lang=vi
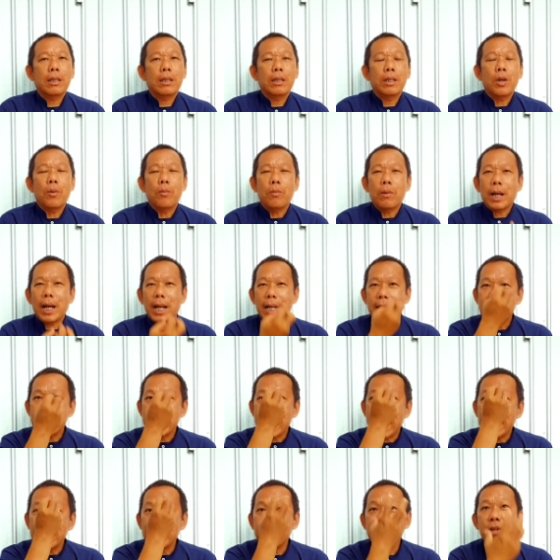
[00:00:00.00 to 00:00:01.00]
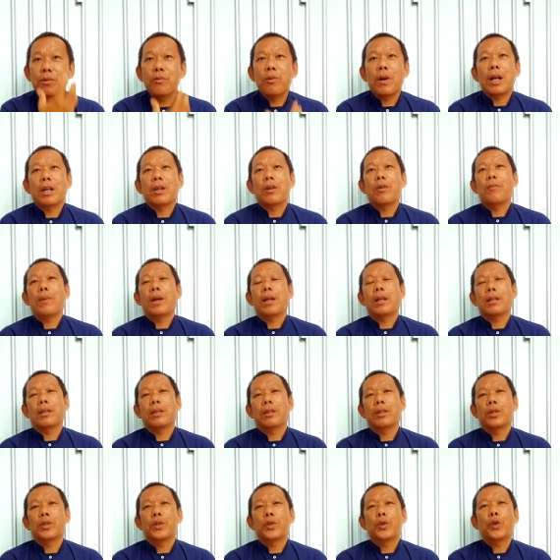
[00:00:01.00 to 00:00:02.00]
dùng cái ánh sáng trí huệ của mình
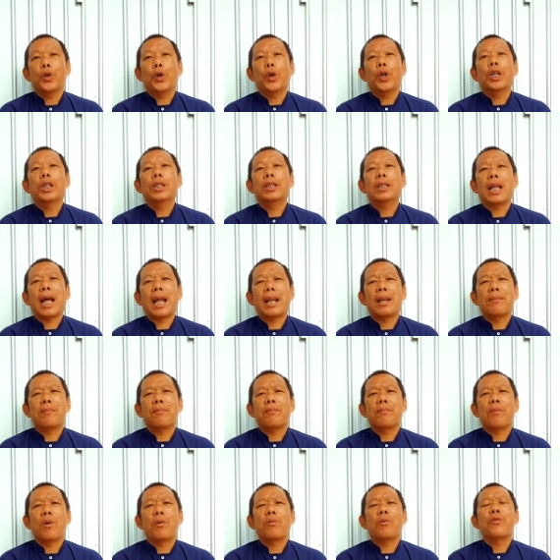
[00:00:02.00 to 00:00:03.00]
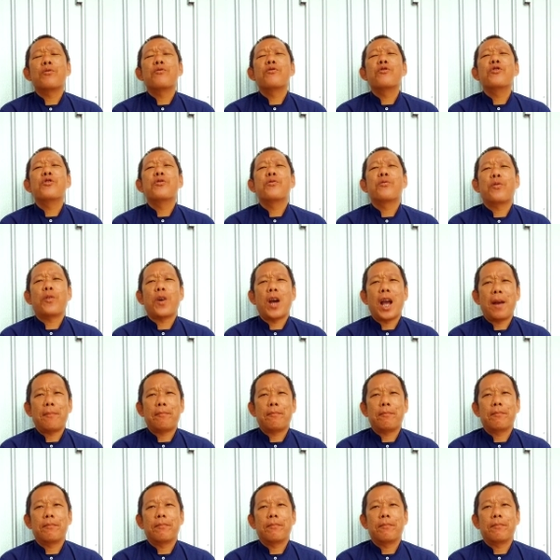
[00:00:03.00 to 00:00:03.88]
chuyển thành một cái phương pháp